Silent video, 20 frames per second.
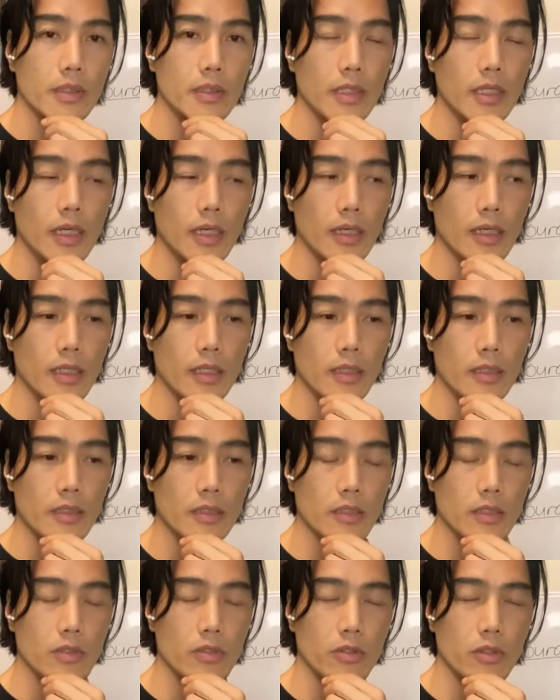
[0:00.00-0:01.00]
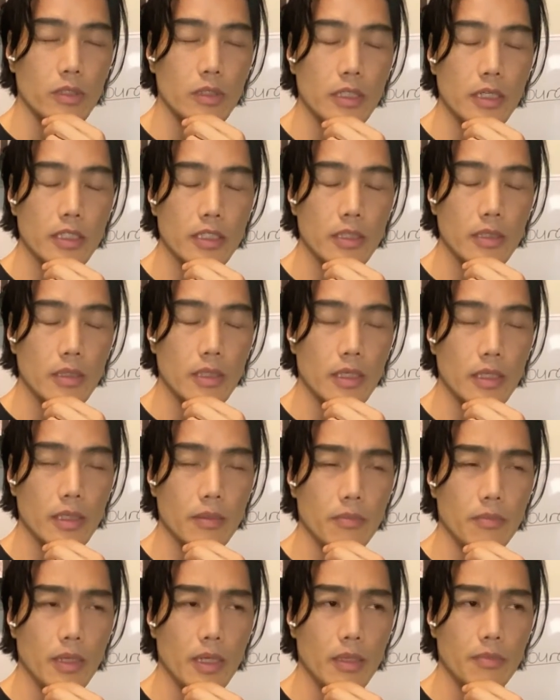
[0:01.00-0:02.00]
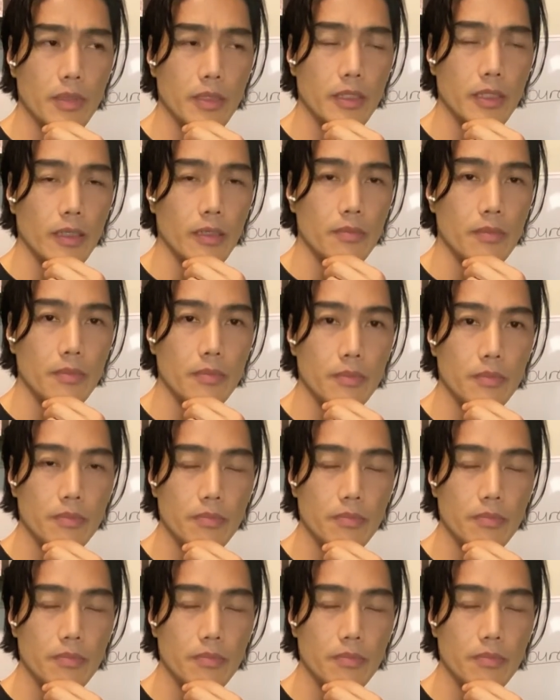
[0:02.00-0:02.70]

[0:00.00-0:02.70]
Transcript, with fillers: Uh, siguro nasa na, mga bandang